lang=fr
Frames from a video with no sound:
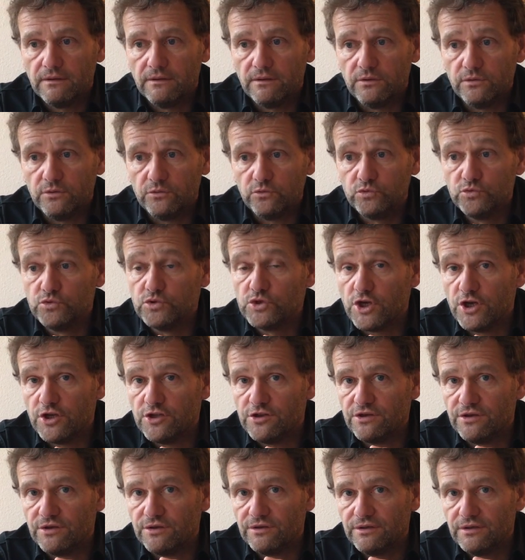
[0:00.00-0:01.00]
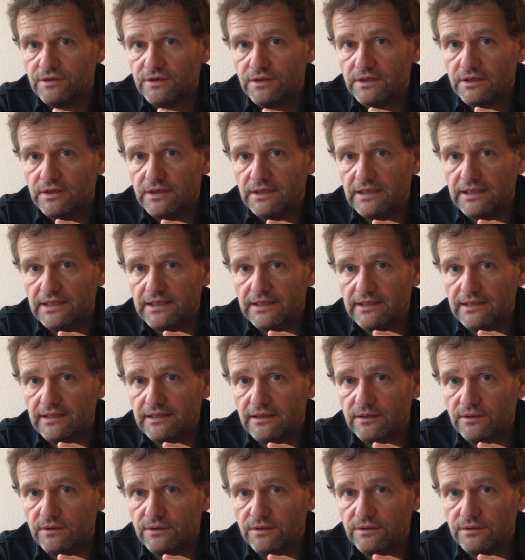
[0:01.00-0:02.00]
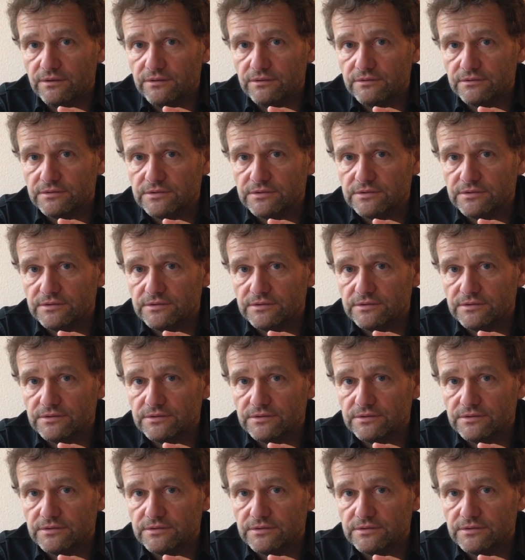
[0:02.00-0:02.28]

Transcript: euh, tout jeune et euh,